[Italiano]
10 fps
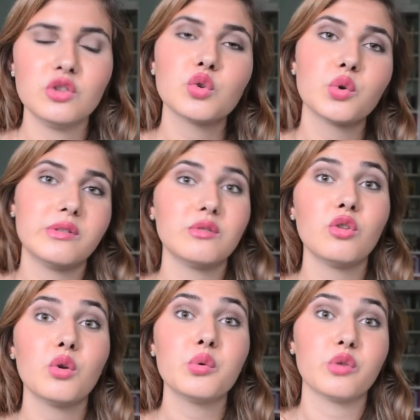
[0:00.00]
Non, us
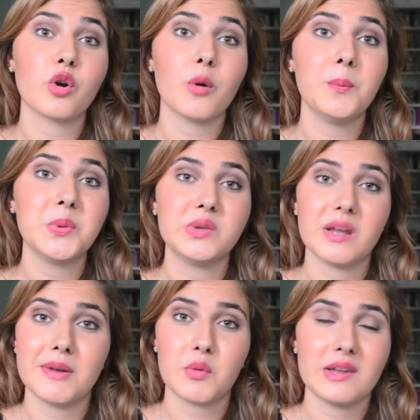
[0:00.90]
non, uso il
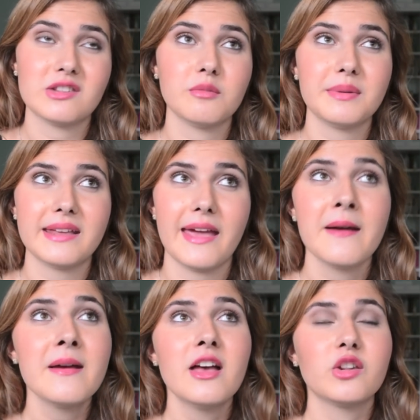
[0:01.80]
computer per questo
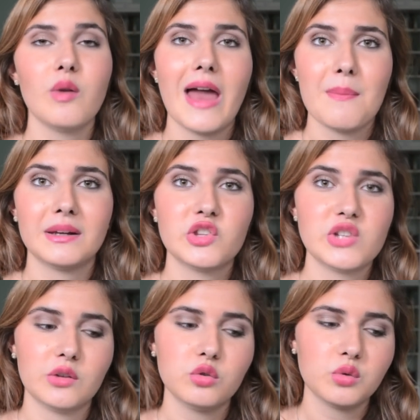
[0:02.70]
perché sull'iPad
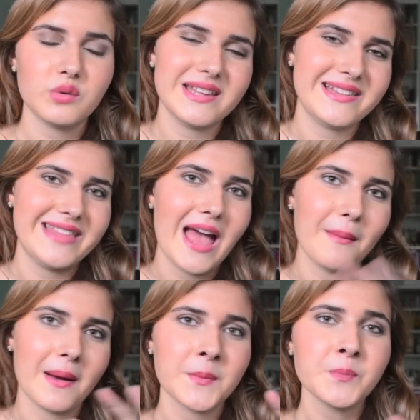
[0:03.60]
c'è tutto un
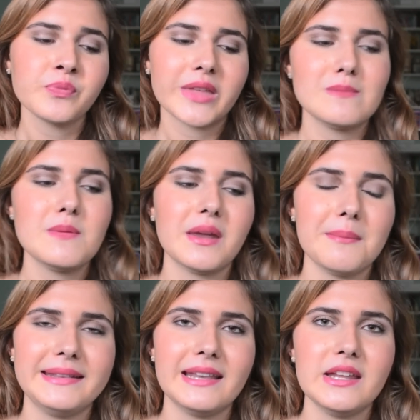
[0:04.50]
sistema che mi
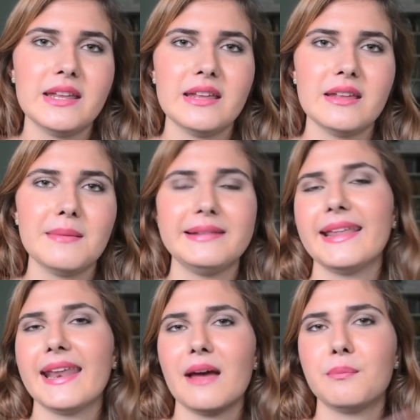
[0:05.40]
permette di
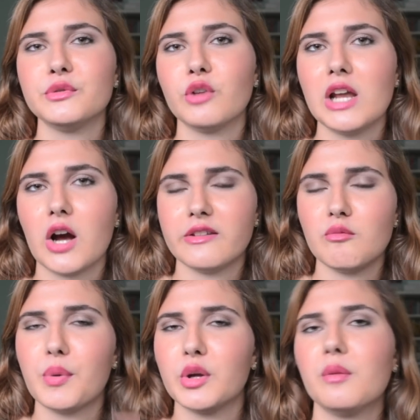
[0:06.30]
mettere appunto le cose
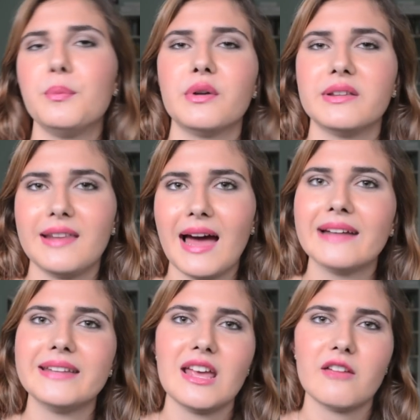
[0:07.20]
un pochino più
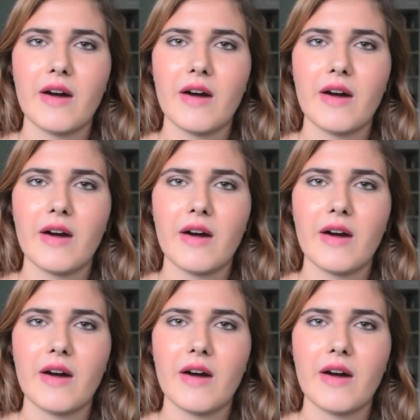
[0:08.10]
ordinate,